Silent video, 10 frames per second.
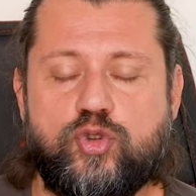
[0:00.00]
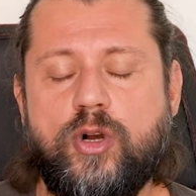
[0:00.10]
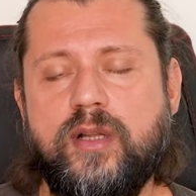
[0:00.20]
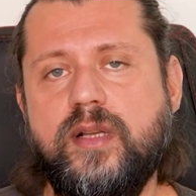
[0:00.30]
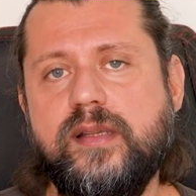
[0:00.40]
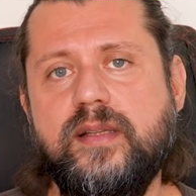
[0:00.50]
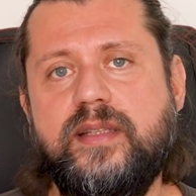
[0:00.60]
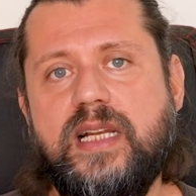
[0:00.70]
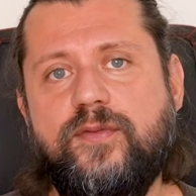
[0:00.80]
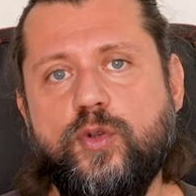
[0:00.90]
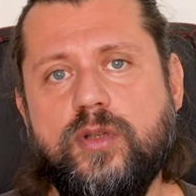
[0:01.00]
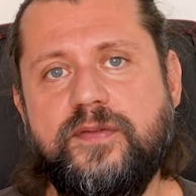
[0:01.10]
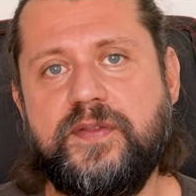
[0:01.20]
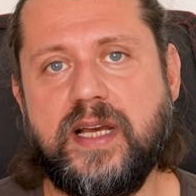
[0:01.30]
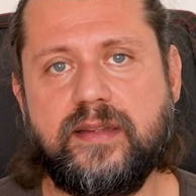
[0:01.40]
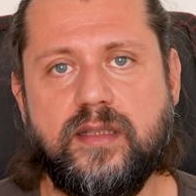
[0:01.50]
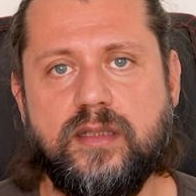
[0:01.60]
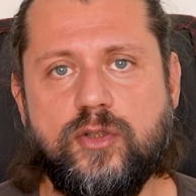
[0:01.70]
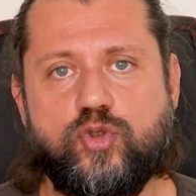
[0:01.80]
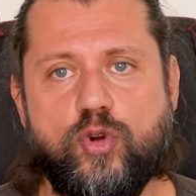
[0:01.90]
Şu anda aslında telefonların
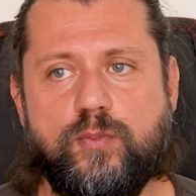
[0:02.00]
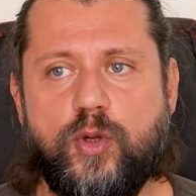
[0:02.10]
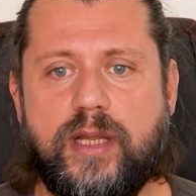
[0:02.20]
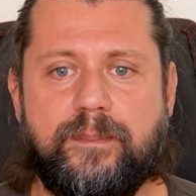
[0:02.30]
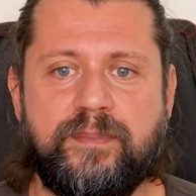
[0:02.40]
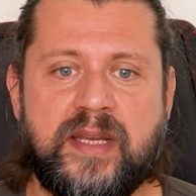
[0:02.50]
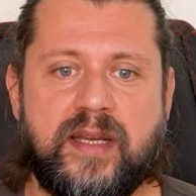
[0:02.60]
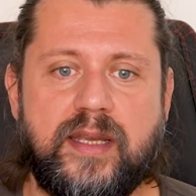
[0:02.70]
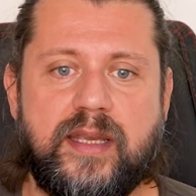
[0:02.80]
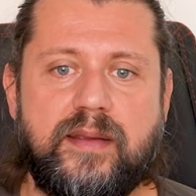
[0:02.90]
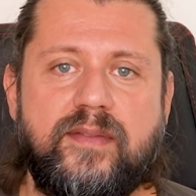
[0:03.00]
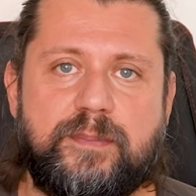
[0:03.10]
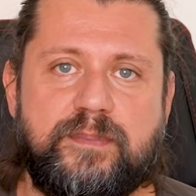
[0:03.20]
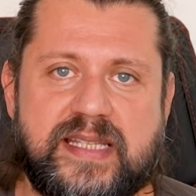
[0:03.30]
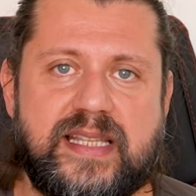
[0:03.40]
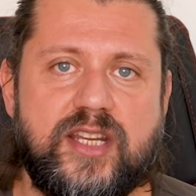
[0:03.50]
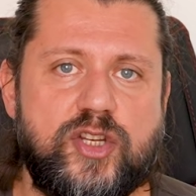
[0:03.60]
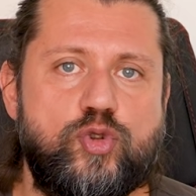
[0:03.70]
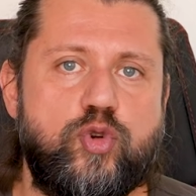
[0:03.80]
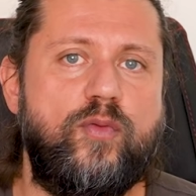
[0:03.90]
fiyatlarının çok böyle e, evet bizler
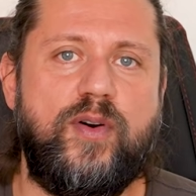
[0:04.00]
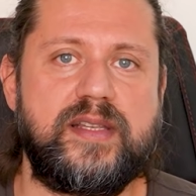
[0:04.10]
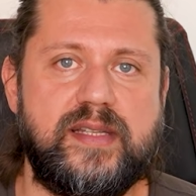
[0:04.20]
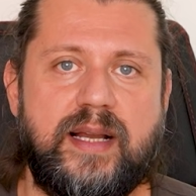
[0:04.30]
için çok fazla.